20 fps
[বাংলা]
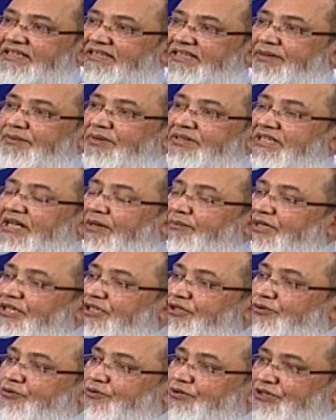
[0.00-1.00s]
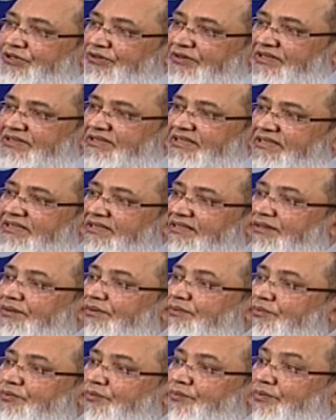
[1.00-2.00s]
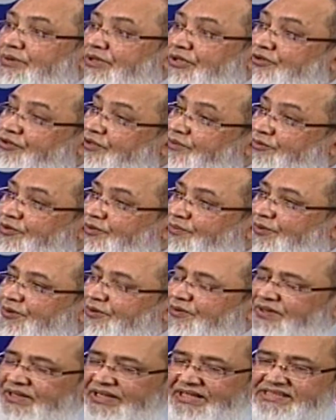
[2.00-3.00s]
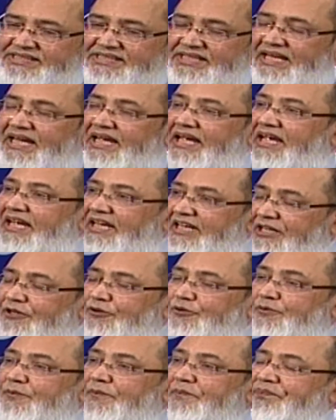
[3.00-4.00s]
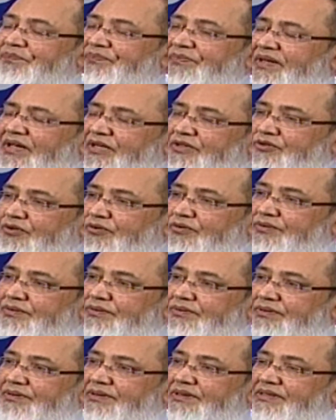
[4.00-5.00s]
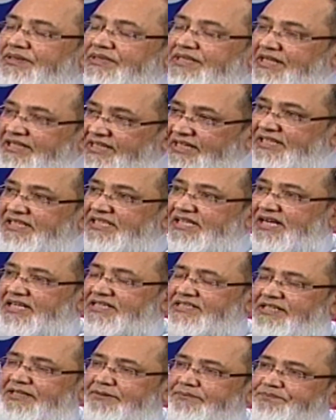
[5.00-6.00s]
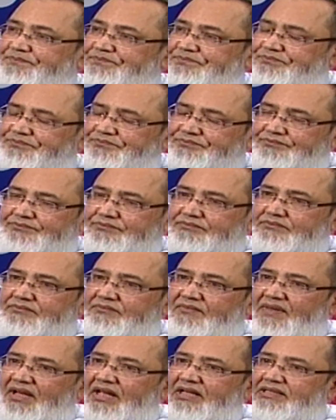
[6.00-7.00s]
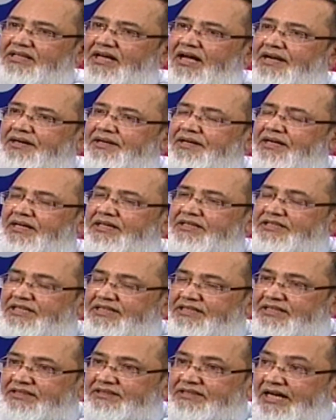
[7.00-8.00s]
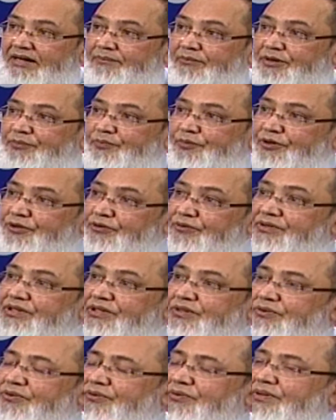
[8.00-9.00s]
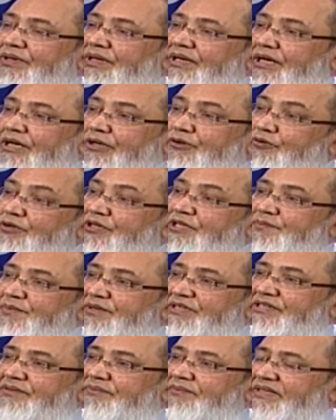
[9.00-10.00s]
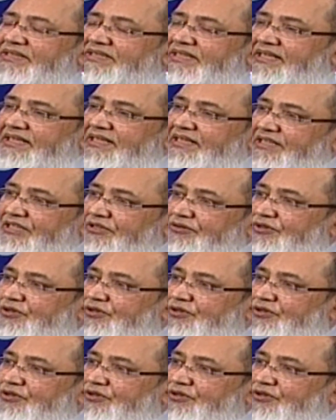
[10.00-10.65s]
থেমে যায় আমরা কিন্তু খুশি হয়েছে যে খিচুনি বোধহয় বন্ধ হয়ে গেছে কিন্তু যখন শেকিং নিয়ে আসে তার শেকিং থামার পরেও কিন্তু টোয়েন্টি পার্সেন্ট বাচ্চা থাকে খিচুনি